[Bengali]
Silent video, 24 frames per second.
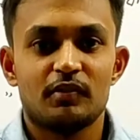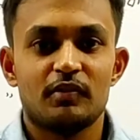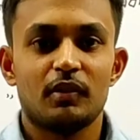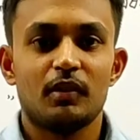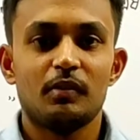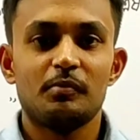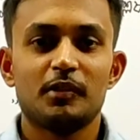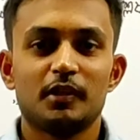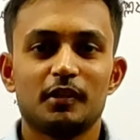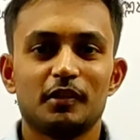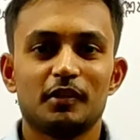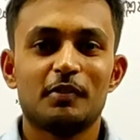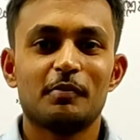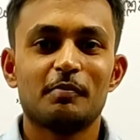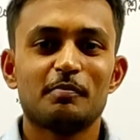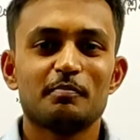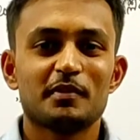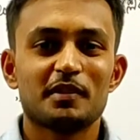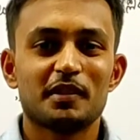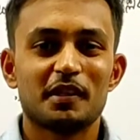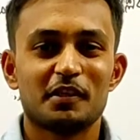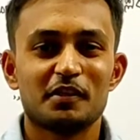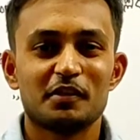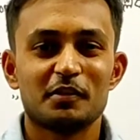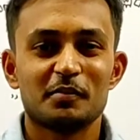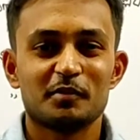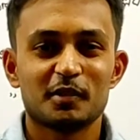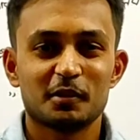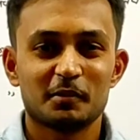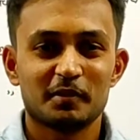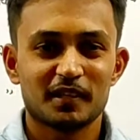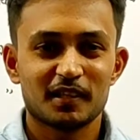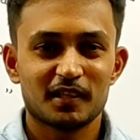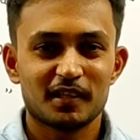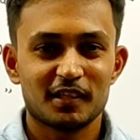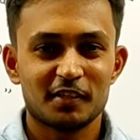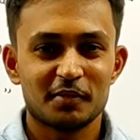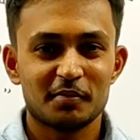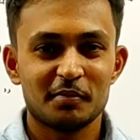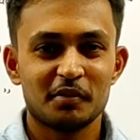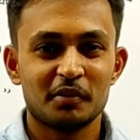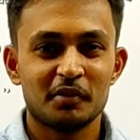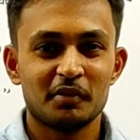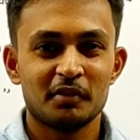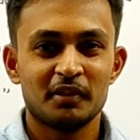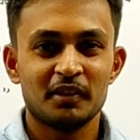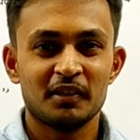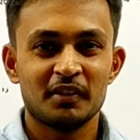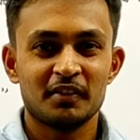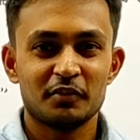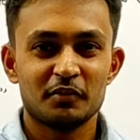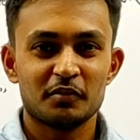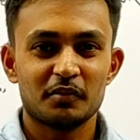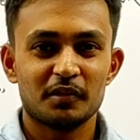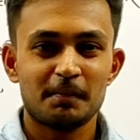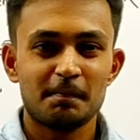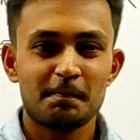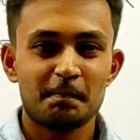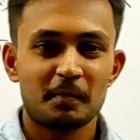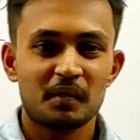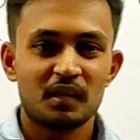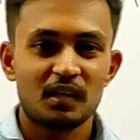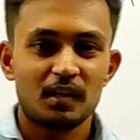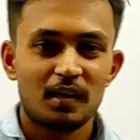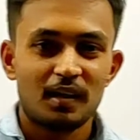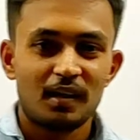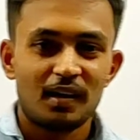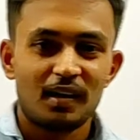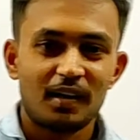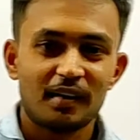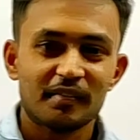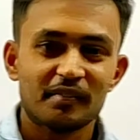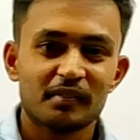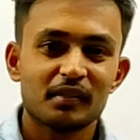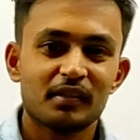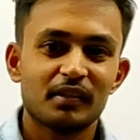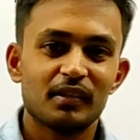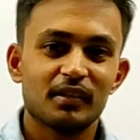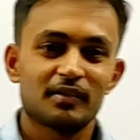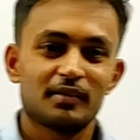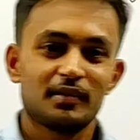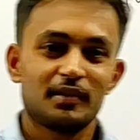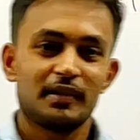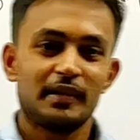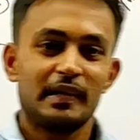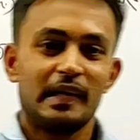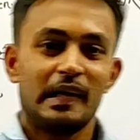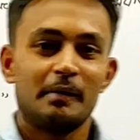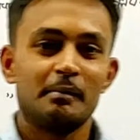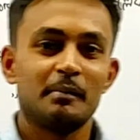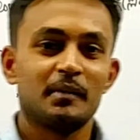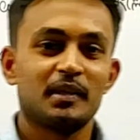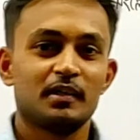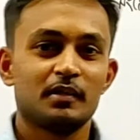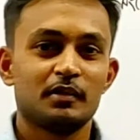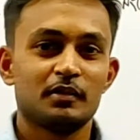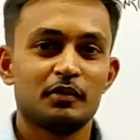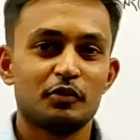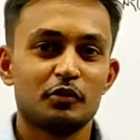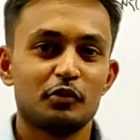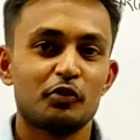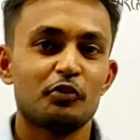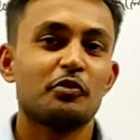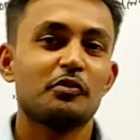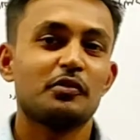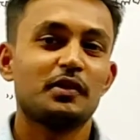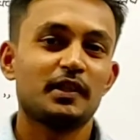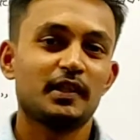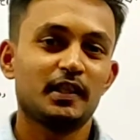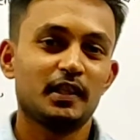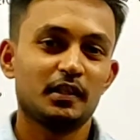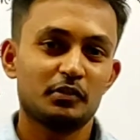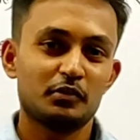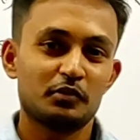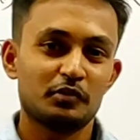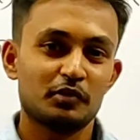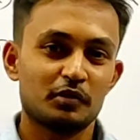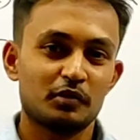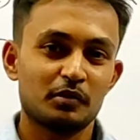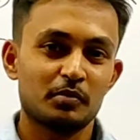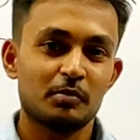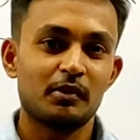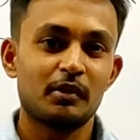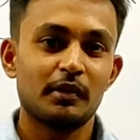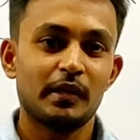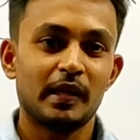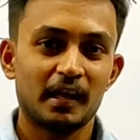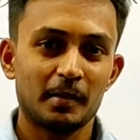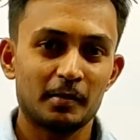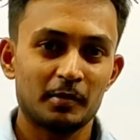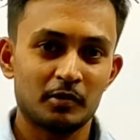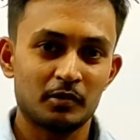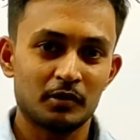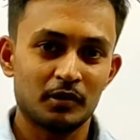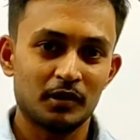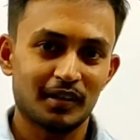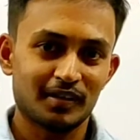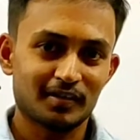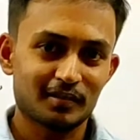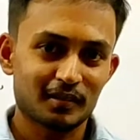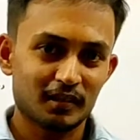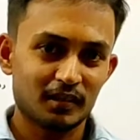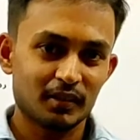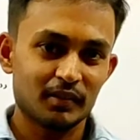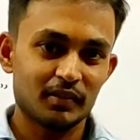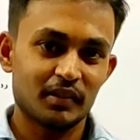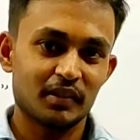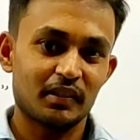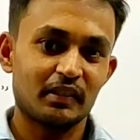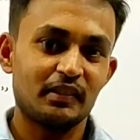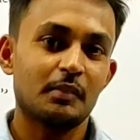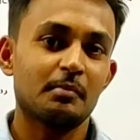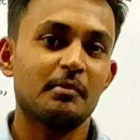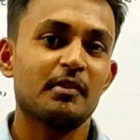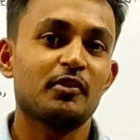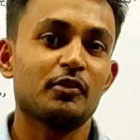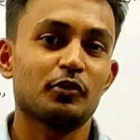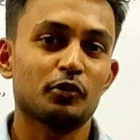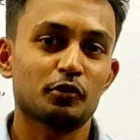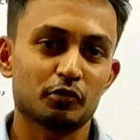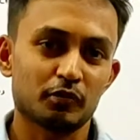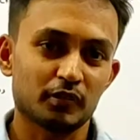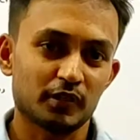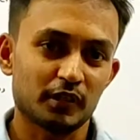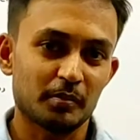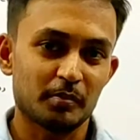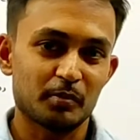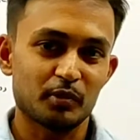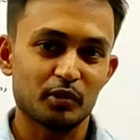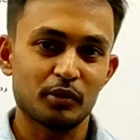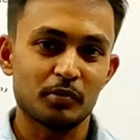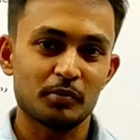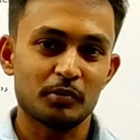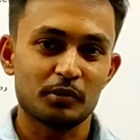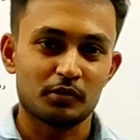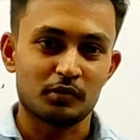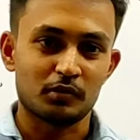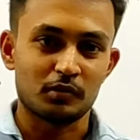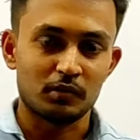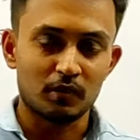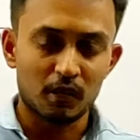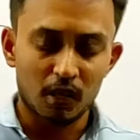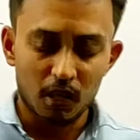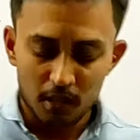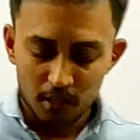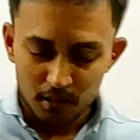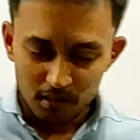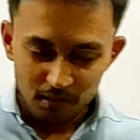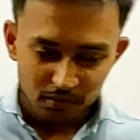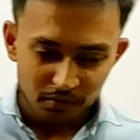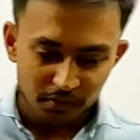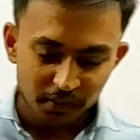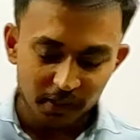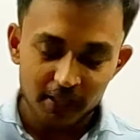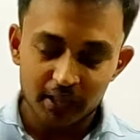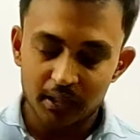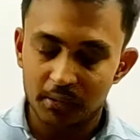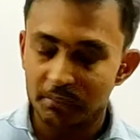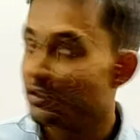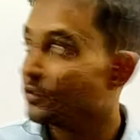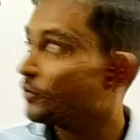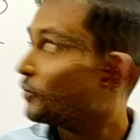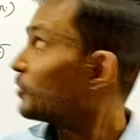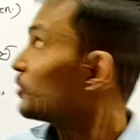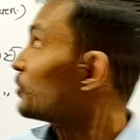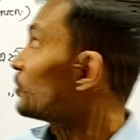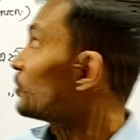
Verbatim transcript: আসসালামু আলাইকুম স্বাগতম সবাইকে কাশফুল অনলাইন স্কুলে আজকের লেকচারে আমরা ষষ্ঠ অধ্যায় নিয়ে আলোচনা করব এবং আজকের লেকচারে থাকবে ষষ্ঠ অধ্যায়ের প্রথম অংশ তো দেখি আমাদের